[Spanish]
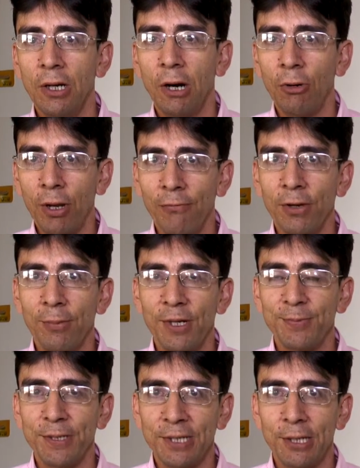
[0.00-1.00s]
a una firma
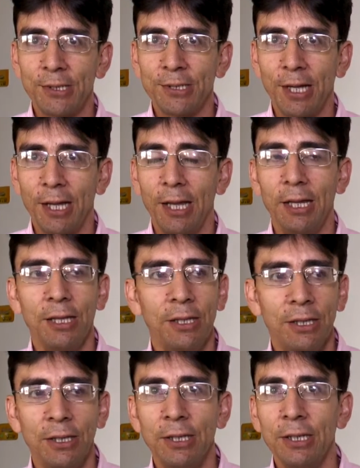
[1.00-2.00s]
especializada
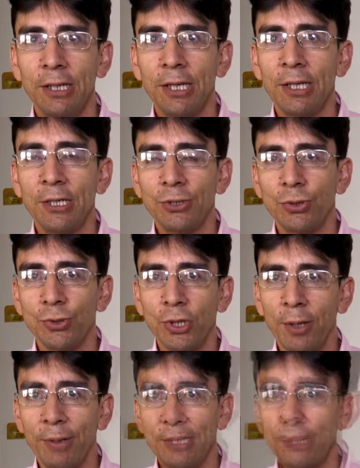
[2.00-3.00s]
en estos
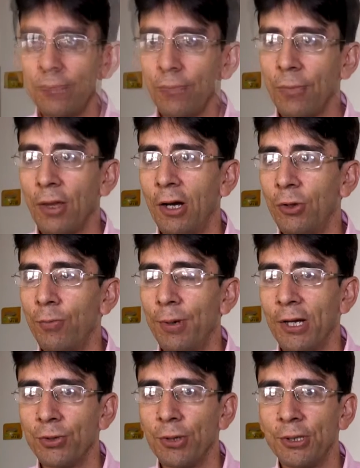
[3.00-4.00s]
temas hay un
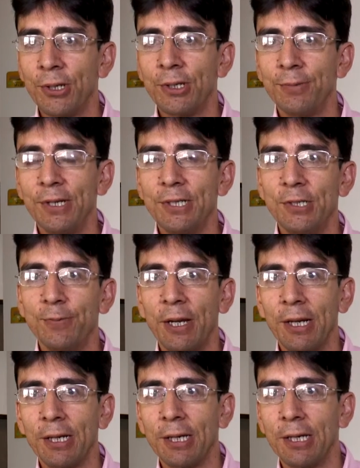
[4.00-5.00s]
plazo de tres meses
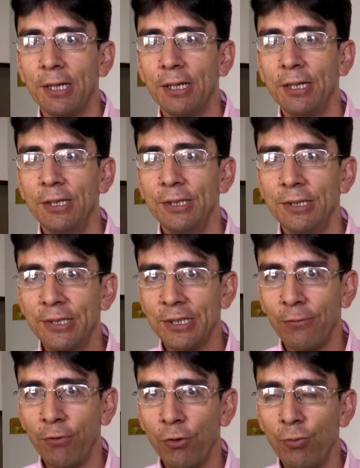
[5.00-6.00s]
para que
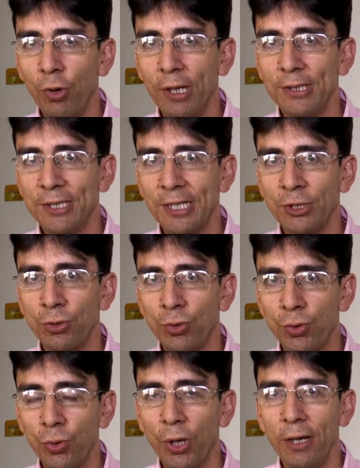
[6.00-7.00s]
se formule, se
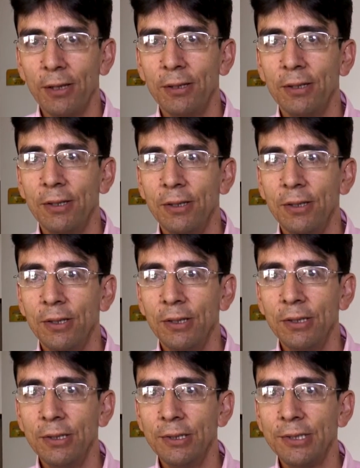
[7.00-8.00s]
estructure,
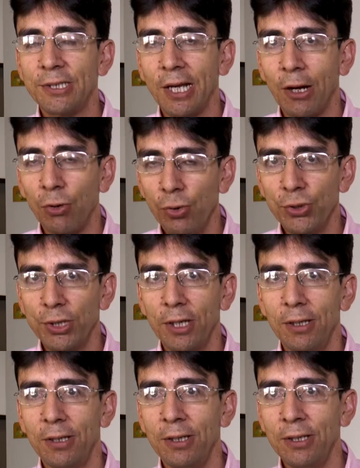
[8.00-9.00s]
se ajuste,
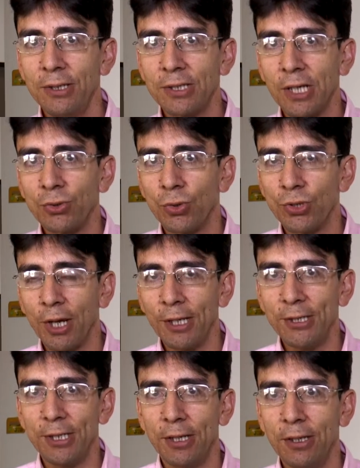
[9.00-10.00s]
se
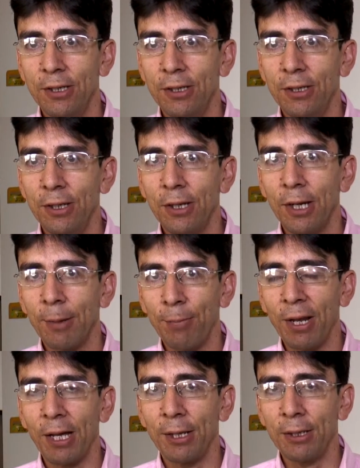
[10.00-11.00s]
socialice el
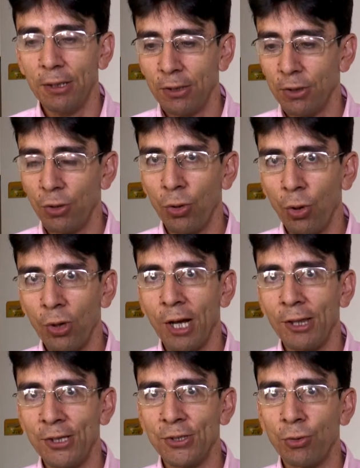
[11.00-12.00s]
plan
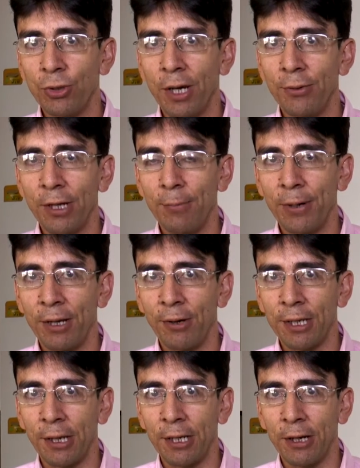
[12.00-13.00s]
local de seguridad vial para
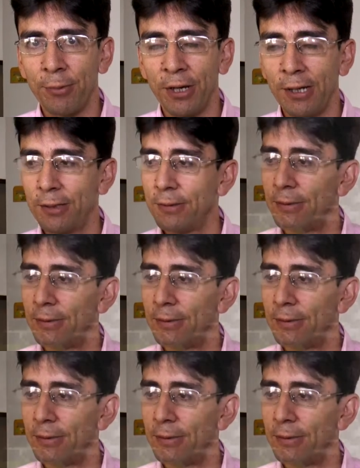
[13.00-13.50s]
Barrancarme.